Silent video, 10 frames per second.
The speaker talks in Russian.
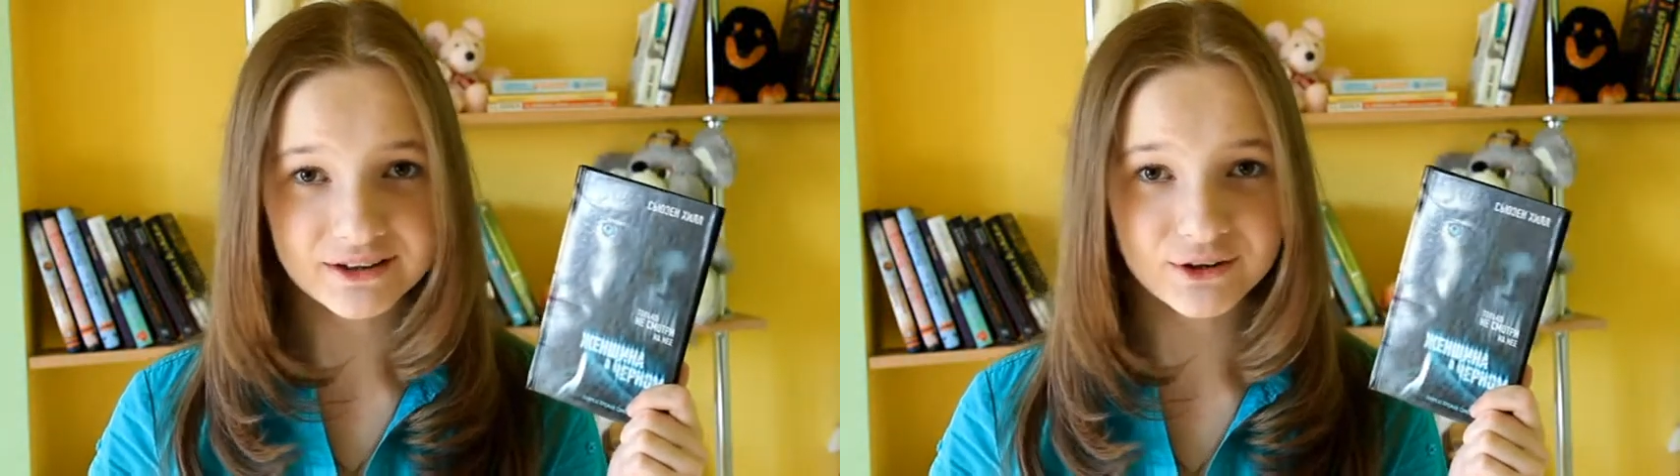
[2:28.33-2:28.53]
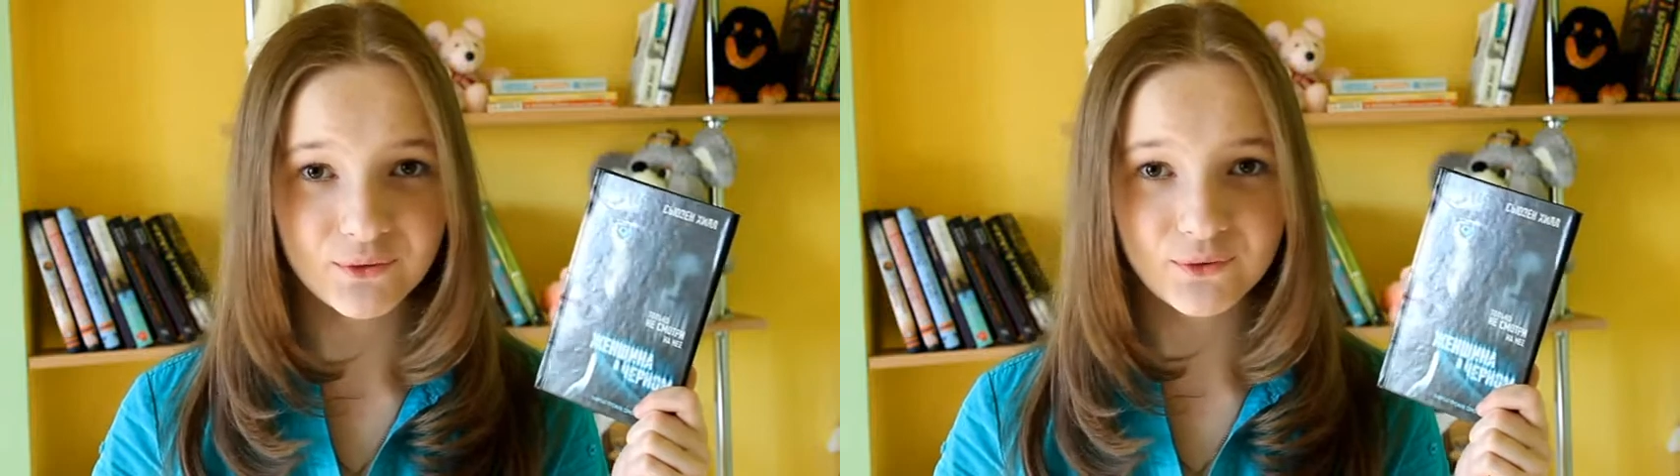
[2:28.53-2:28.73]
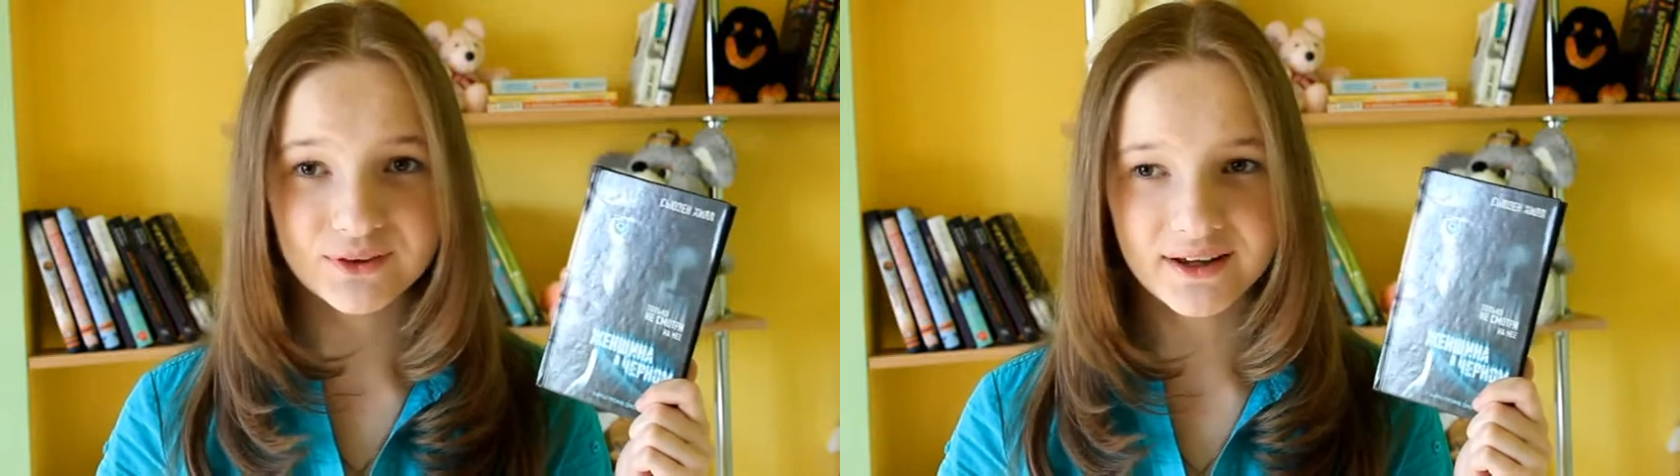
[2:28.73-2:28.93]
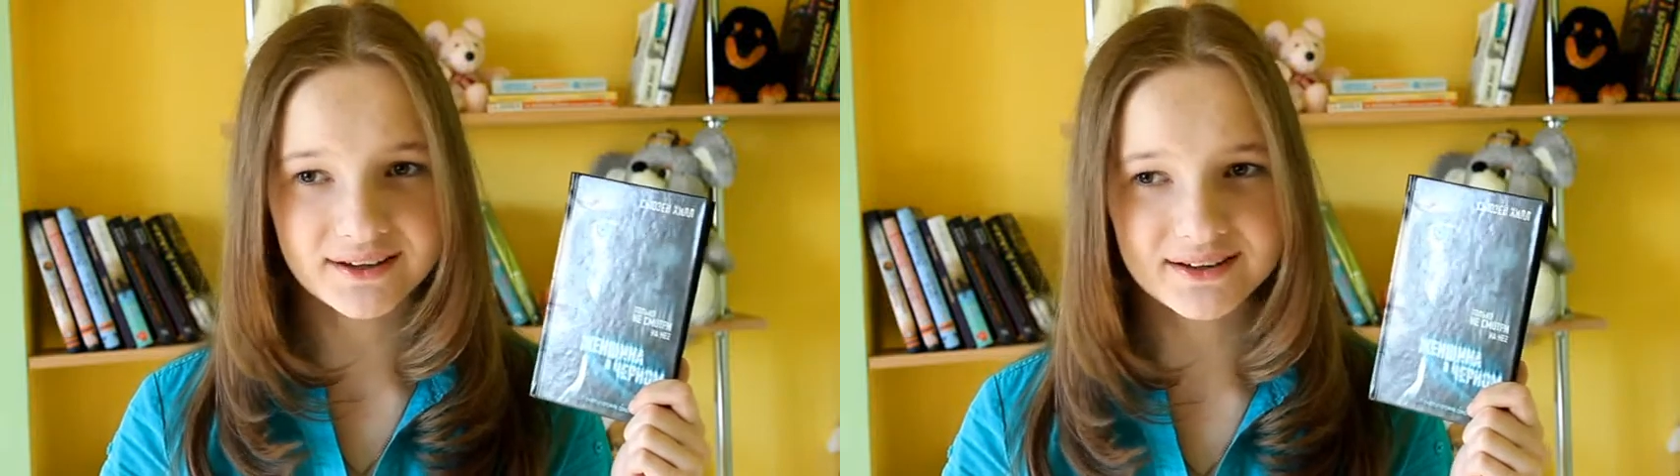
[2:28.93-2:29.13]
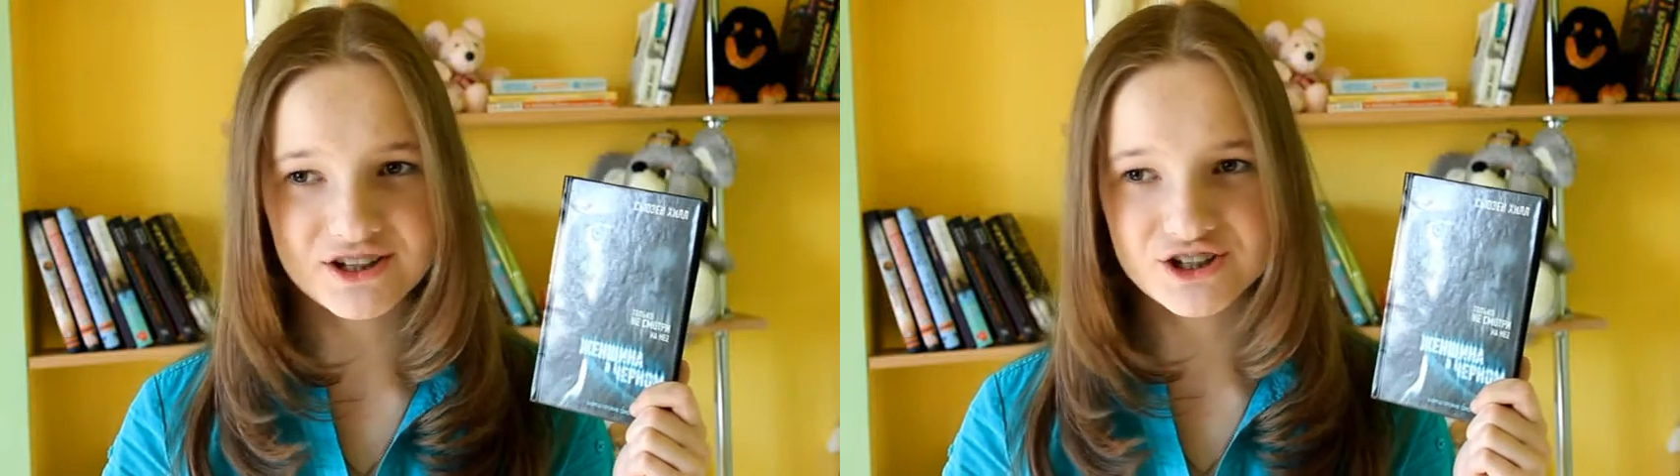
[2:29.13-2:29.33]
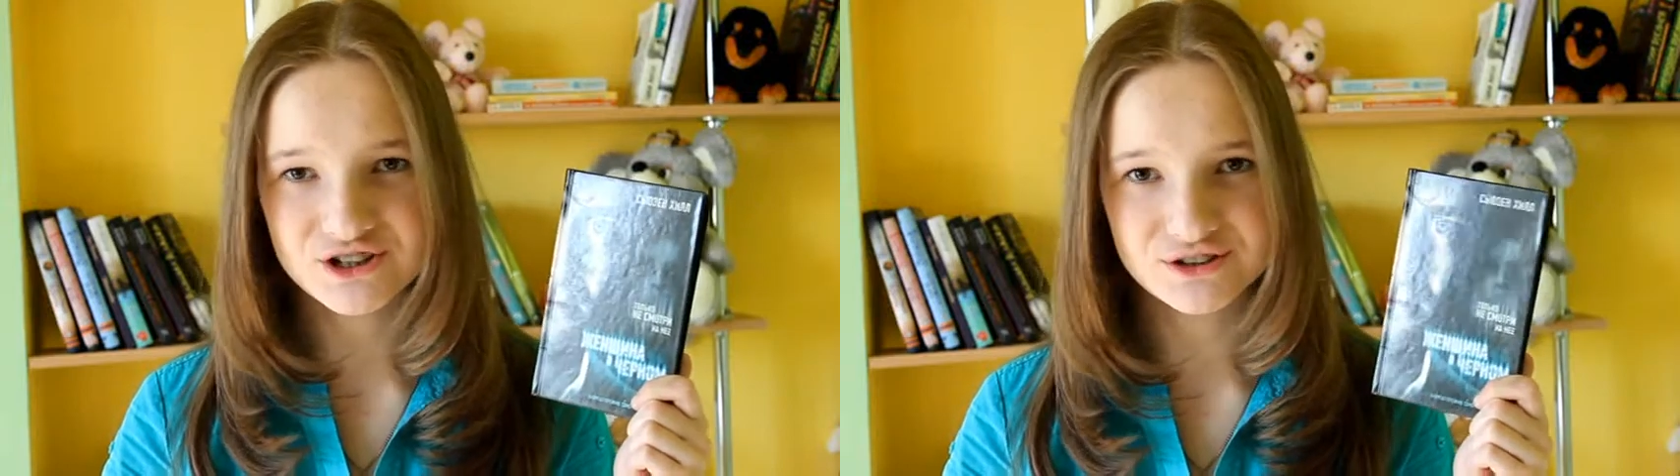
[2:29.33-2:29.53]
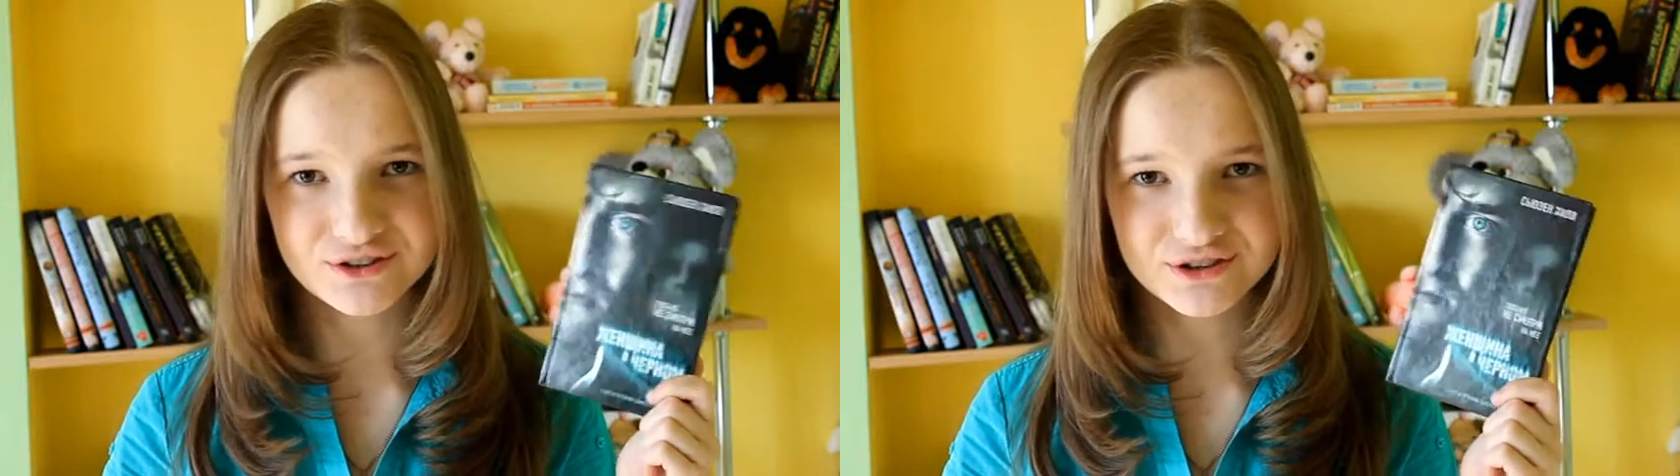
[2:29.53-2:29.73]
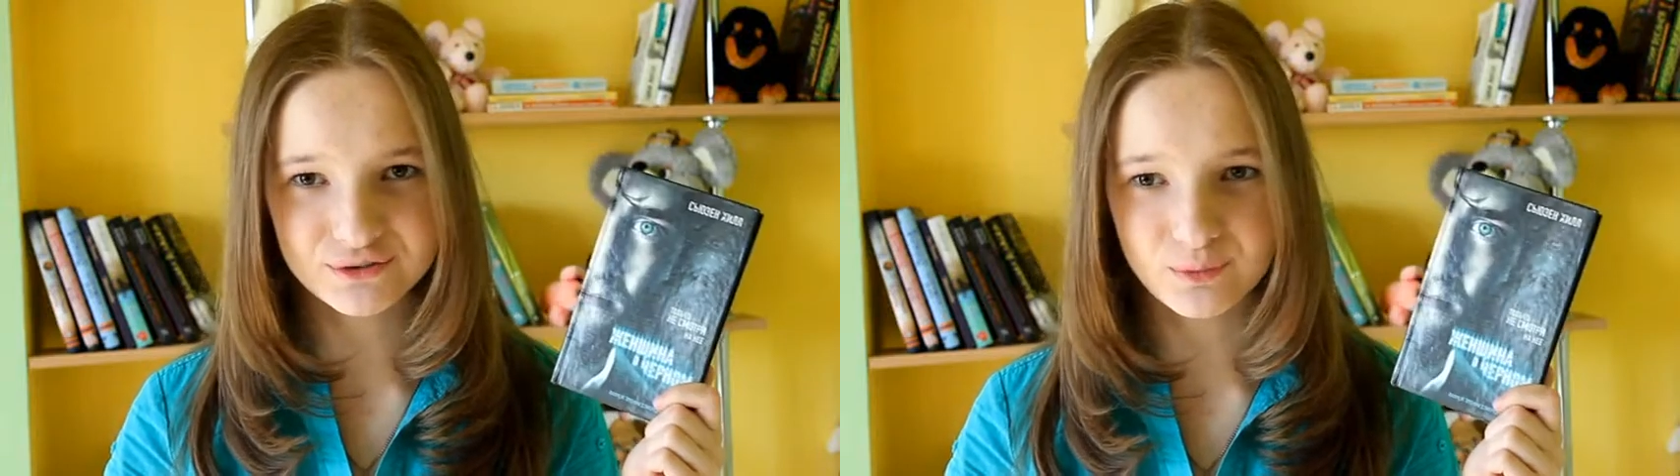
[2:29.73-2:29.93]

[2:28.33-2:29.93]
но так и не решилась